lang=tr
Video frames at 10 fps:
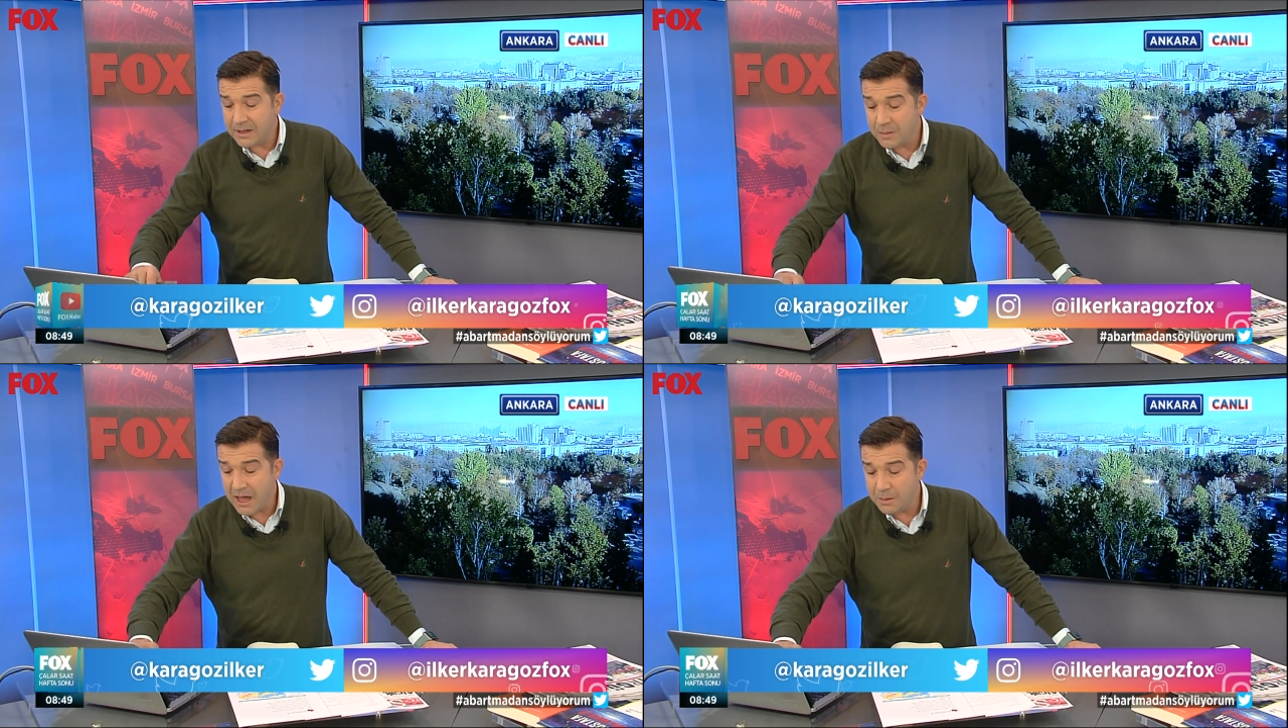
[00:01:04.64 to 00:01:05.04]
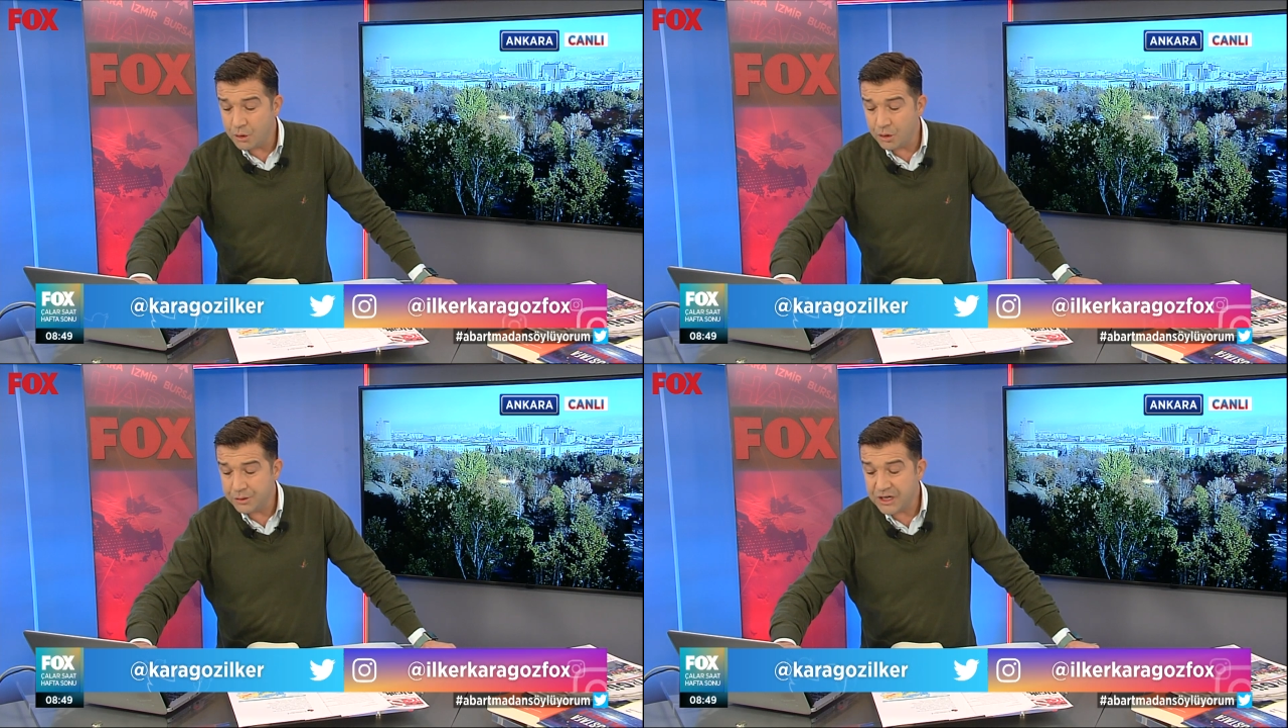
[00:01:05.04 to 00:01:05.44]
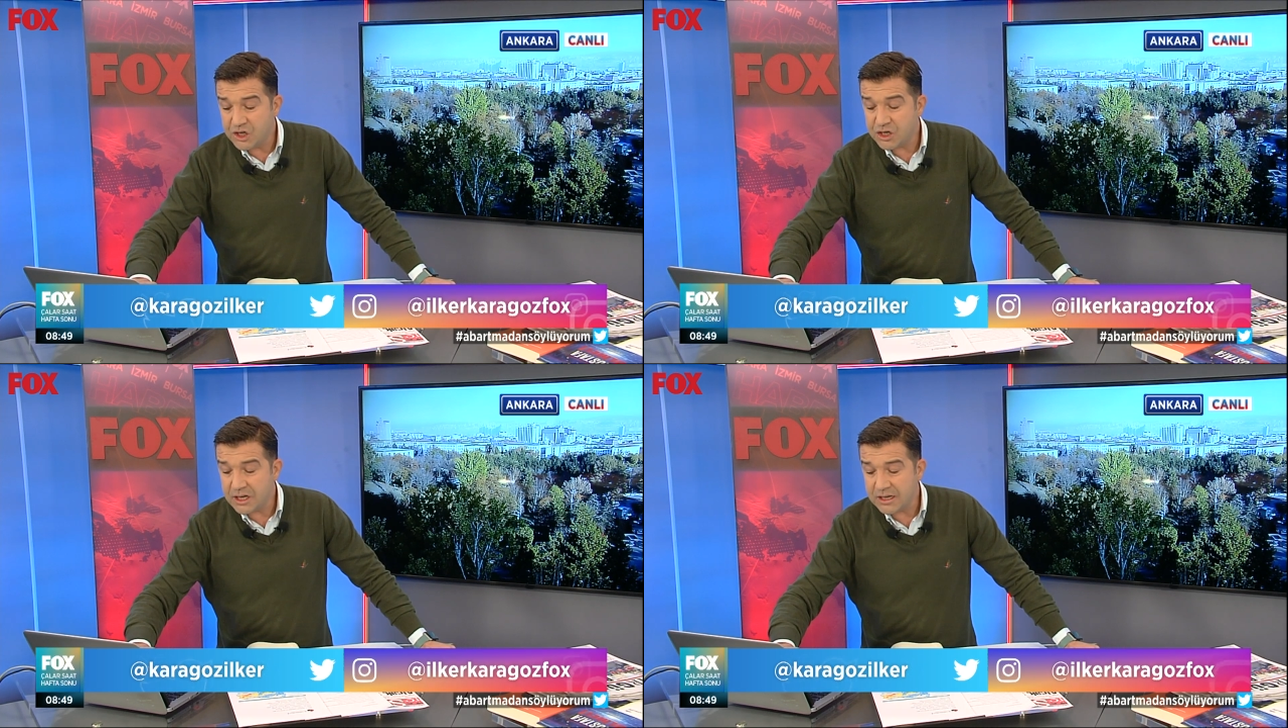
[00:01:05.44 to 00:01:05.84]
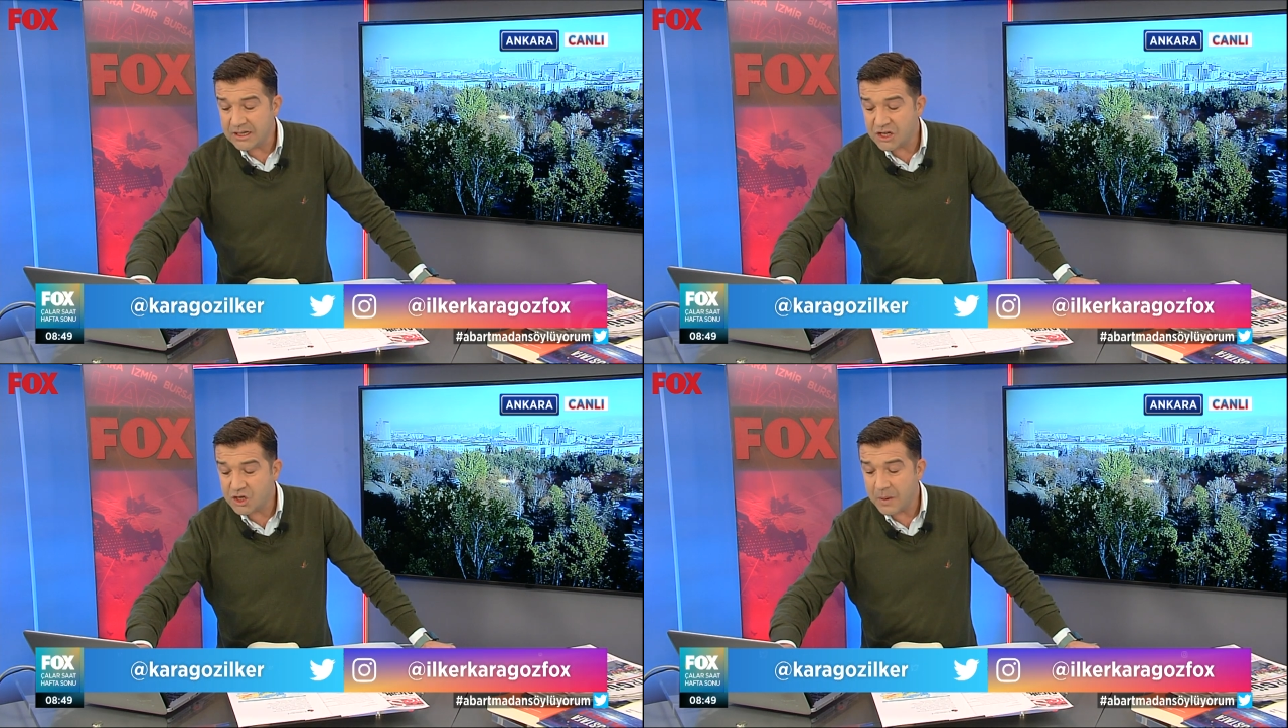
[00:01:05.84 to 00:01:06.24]
memurun, işçinin
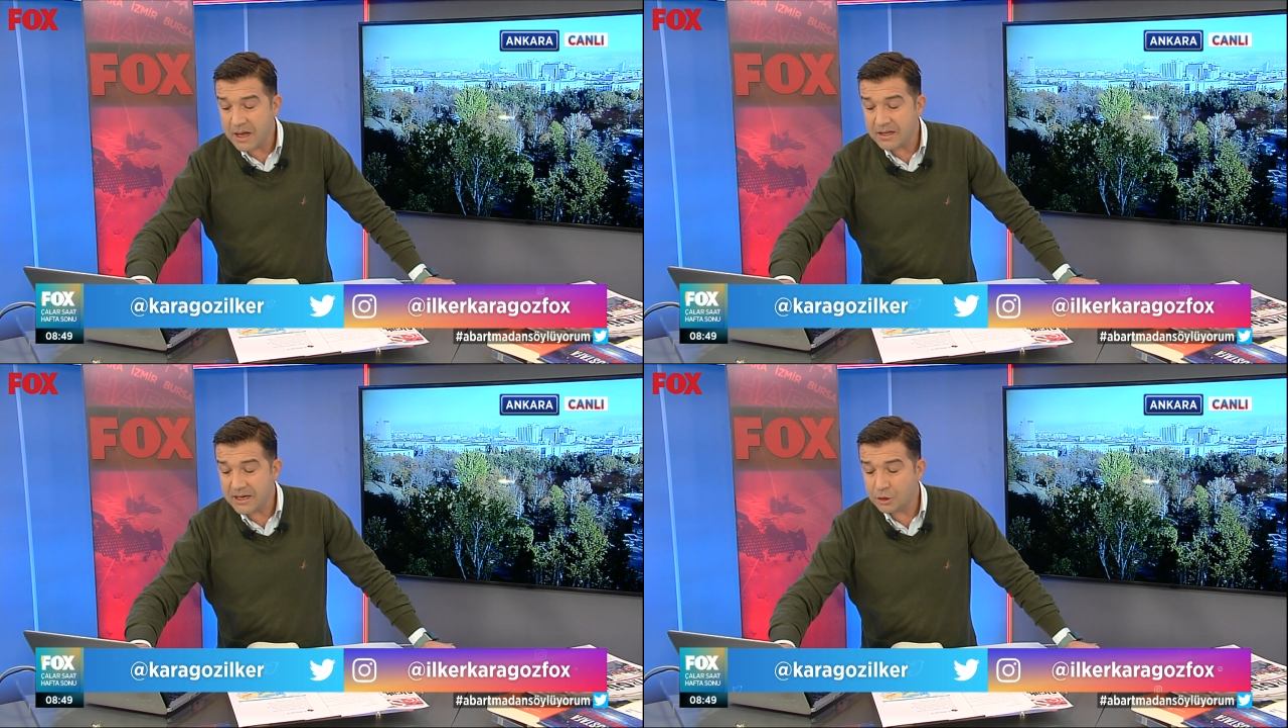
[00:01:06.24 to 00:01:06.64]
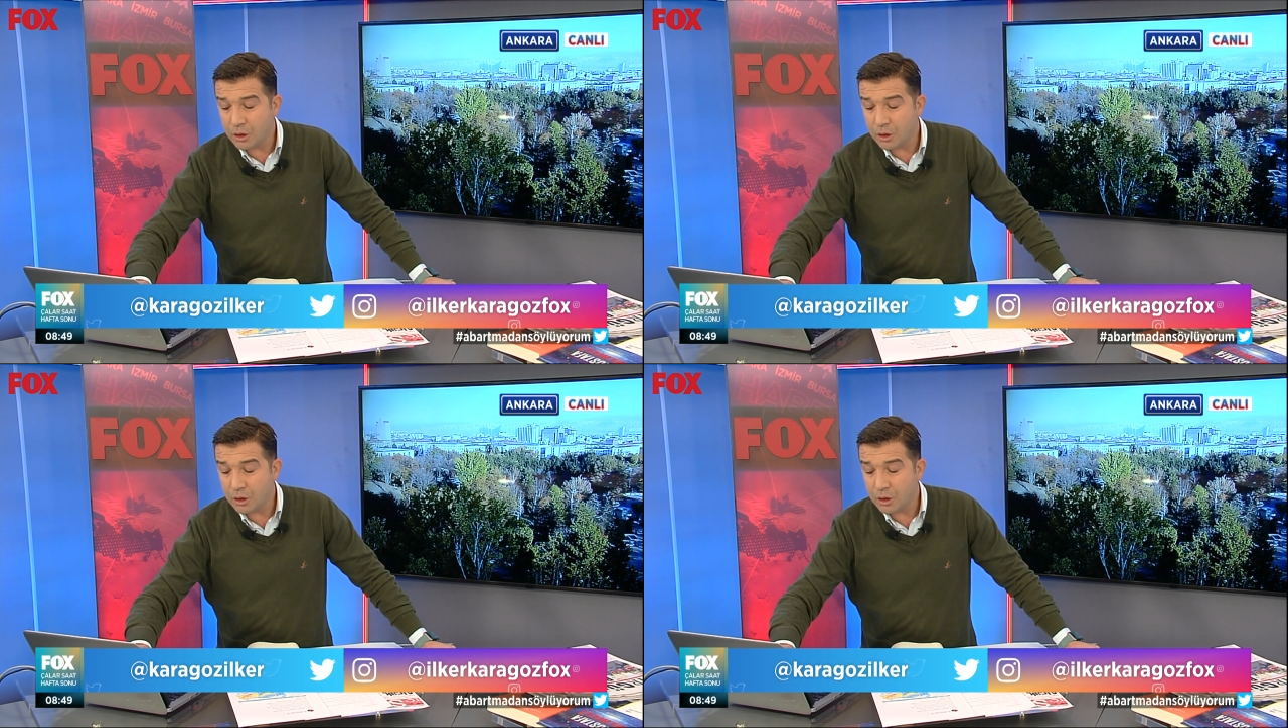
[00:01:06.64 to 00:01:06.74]
geçim endeksi